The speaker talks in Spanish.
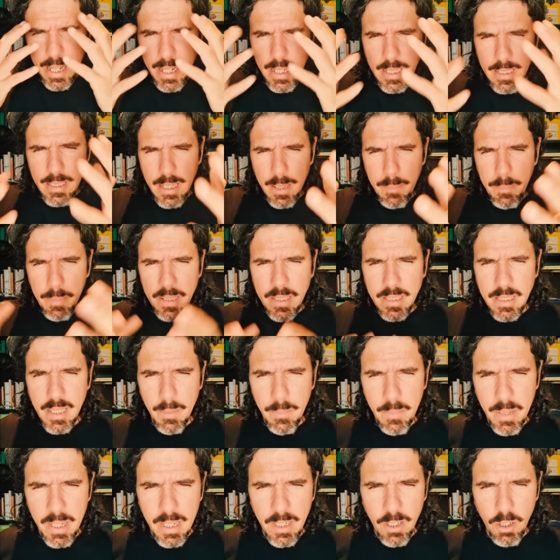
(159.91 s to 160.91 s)
este
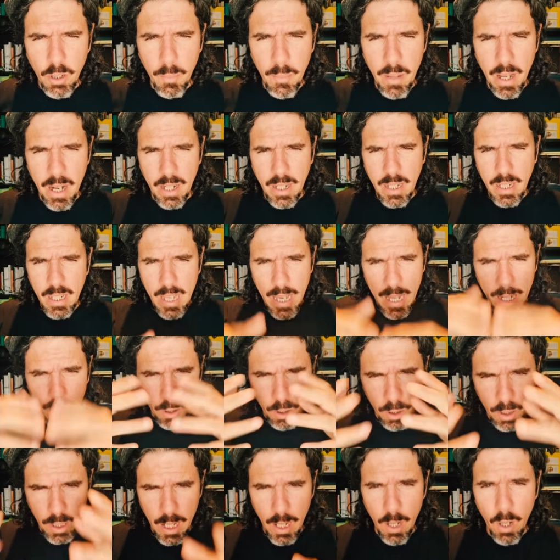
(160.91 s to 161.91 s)
pensamiento
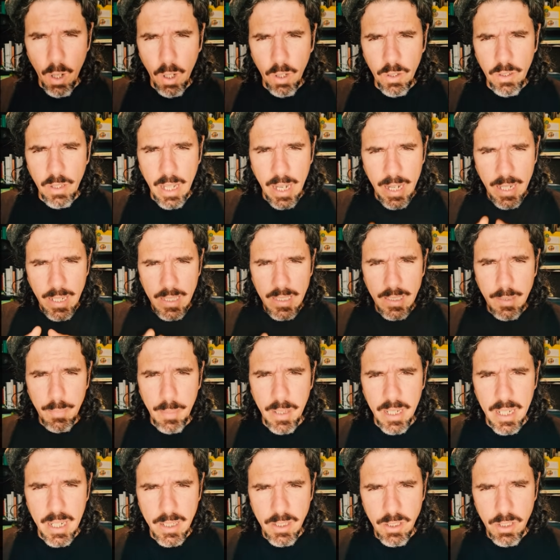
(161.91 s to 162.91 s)
martiano de honda
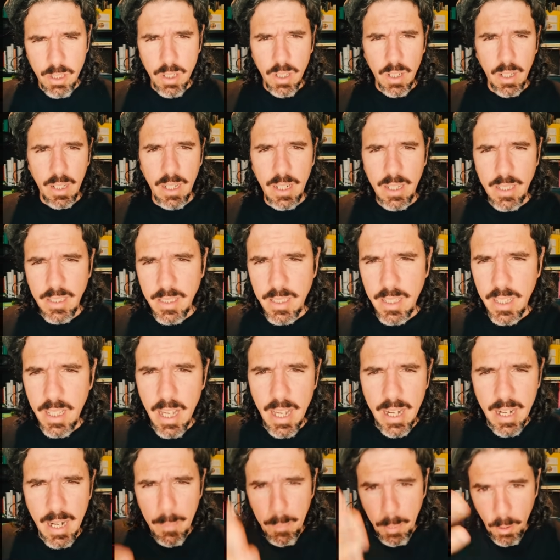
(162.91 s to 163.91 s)
inspiración
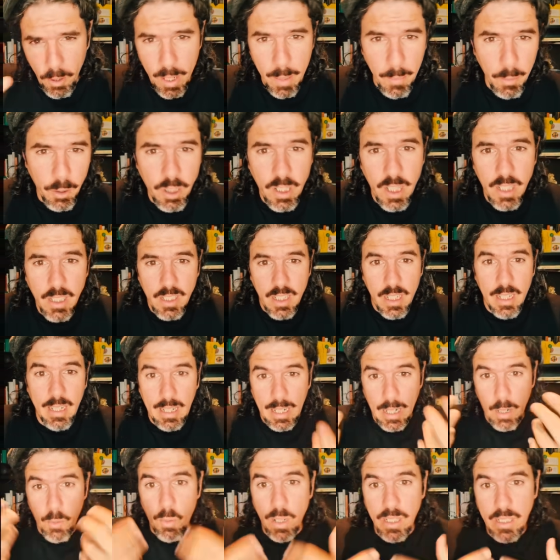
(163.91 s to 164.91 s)
cristiana, podemos decir
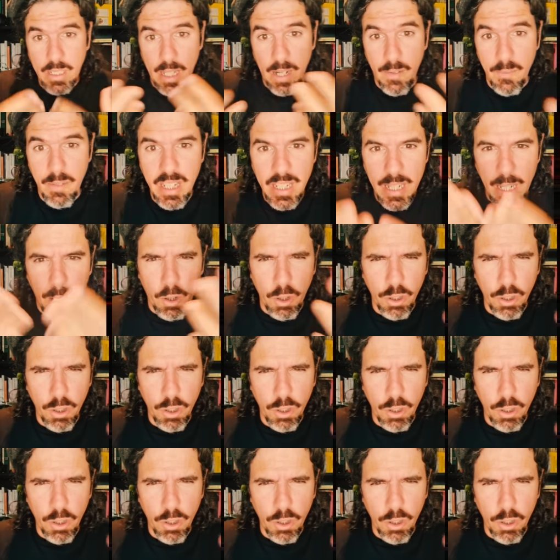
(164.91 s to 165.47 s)
que nuestra vida